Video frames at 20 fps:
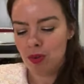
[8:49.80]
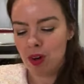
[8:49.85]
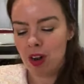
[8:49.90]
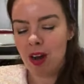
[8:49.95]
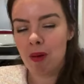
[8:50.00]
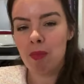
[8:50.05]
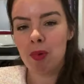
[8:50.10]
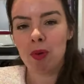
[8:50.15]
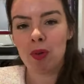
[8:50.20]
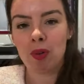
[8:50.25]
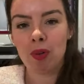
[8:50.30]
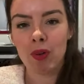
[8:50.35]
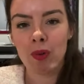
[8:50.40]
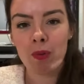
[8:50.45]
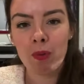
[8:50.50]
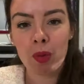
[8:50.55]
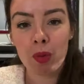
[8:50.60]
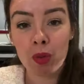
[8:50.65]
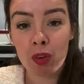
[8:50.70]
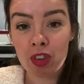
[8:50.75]
là,
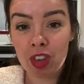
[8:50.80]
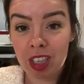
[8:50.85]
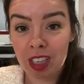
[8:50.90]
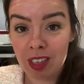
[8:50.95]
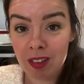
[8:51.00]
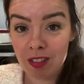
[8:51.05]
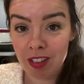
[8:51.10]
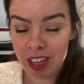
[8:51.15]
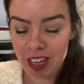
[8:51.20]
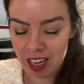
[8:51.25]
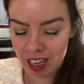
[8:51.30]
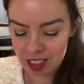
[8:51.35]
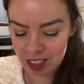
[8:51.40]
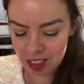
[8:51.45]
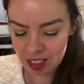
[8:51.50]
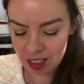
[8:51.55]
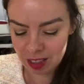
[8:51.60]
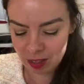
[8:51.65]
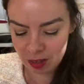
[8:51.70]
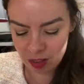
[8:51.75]
pendant, pendant que j'écrivais
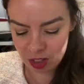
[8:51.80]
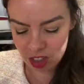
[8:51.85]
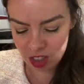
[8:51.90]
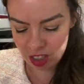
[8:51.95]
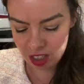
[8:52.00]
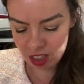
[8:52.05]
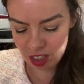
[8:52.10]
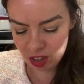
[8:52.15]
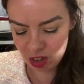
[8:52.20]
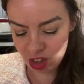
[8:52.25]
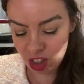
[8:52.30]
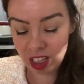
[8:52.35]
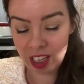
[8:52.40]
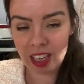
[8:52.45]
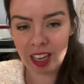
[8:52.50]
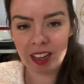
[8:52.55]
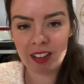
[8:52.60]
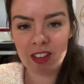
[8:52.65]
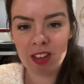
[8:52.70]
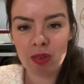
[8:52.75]
l'article, j'ai
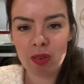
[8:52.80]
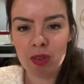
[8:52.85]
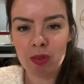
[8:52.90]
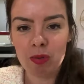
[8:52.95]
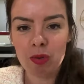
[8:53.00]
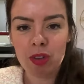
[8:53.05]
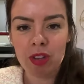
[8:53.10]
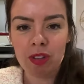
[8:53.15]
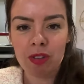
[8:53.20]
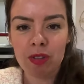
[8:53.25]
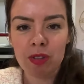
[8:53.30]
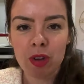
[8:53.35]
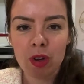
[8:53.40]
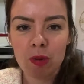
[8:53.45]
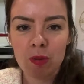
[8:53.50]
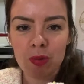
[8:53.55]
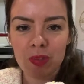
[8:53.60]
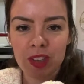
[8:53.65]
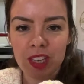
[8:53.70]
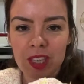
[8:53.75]
regardé au niveau des
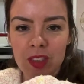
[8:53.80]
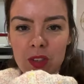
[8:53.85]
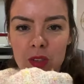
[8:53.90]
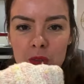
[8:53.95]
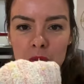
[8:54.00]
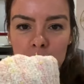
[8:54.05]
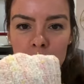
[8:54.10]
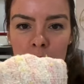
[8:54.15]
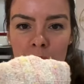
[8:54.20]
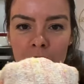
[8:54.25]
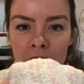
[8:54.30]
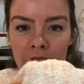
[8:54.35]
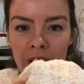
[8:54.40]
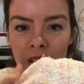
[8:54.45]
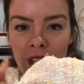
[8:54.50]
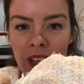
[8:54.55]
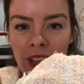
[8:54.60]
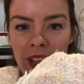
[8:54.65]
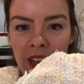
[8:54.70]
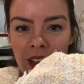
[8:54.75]
stocks mondial tissus
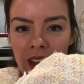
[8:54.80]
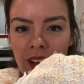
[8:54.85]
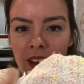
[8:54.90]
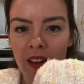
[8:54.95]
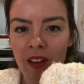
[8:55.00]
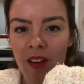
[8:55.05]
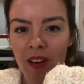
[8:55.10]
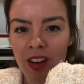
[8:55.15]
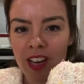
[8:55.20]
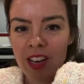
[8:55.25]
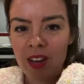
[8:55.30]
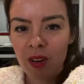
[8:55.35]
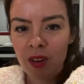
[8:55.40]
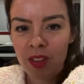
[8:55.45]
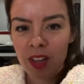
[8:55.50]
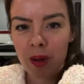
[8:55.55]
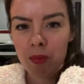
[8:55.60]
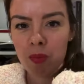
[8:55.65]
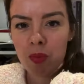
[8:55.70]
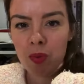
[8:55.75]
euh, il n'y
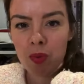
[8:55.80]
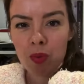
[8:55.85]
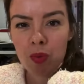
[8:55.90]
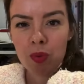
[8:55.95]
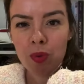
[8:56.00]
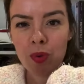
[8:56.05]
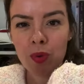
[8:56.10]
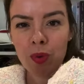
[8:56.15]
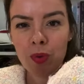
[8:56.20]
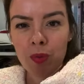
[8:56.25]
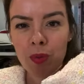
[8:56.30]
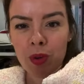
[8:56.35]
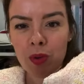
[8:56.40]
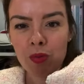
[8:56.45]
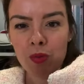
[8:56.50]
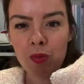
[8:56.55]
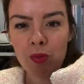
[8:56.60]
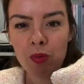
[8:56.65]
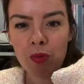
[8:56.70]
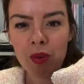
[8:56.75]
en a plus,
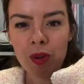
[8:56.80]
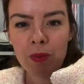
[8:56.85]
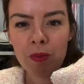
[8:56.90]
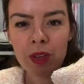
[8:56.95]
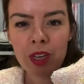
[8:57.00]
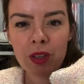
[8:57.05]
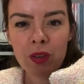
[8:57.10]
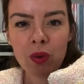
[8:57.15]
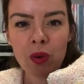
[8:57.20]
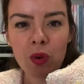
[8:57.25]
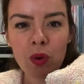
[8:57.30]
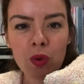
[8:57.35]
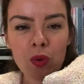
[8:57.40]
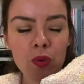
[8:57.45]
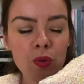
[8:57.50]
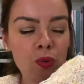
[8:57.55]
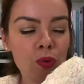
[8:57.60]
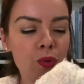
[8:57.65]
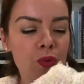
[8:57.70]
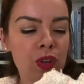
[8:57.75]
mais vous pouvez peut-être en
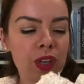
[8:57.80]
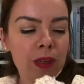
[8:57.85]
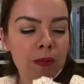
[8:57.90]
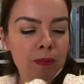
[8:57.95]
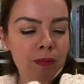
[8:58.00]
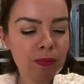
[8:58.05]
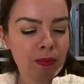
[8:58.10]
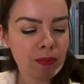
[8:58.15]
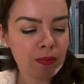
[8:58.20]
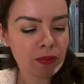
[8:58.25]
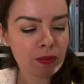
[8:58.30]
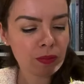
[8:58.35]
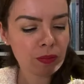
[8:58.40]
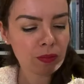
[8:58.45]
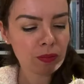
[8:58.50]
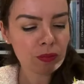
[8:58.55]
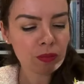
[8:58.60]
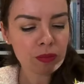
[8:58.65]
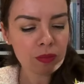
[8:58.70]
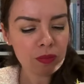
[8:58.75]
retrouver.
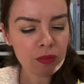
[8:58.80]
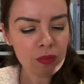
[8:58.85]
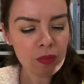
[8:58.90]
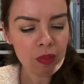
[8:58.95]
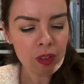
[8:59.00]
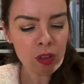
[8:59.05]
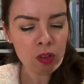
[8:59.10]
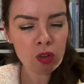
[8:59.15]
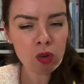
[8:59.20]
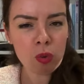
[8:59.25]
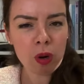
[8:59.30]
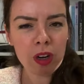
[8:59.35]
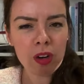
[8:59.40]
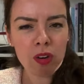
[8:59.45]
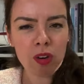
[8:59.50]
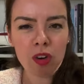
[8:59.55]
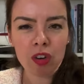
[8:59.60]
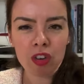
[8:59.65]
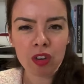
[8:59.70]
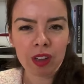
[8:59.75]
Je crois
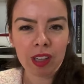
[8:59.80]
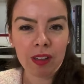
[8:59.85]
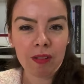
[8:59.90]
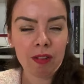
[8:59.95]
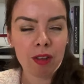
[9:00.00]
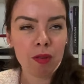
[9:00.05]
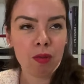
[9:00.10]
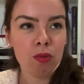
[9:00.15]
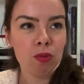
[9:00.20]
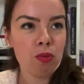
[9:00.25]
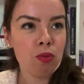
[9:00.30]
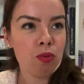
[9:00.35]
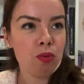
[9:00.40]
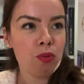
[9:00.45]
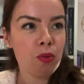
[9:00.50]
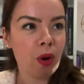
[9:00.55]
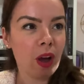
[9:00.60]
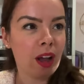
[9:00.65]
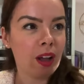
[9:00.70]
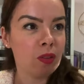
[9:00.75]
que j'en avais vu
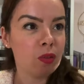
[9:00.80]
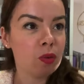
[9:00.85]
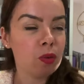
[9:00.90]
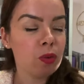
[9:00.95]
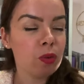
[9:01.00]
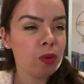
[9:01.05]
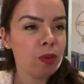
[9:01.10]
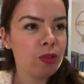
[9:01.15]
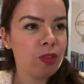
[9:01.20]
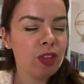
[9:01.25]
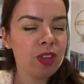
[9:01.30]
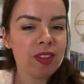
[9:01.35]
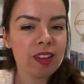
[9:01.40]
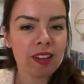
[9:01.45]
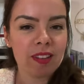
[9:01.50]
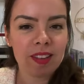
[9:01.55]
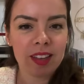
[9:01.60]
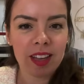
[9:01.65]
sur un autre site